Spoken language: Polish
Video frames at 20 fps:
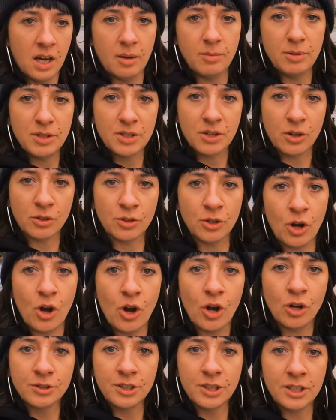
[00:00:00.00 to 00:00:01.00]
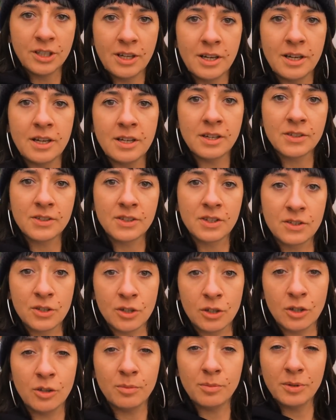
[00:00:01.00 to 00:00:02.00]
blisko do Odry, jest
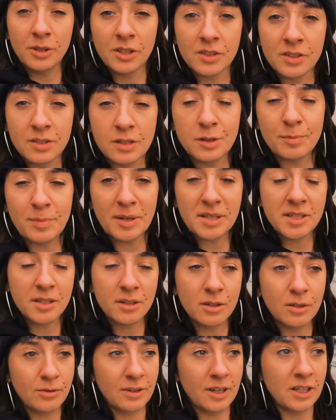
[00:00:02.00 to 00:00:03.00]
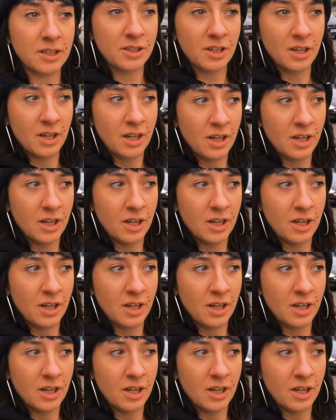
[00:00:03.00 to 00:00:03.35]
co robić, jest gdzie spacerować,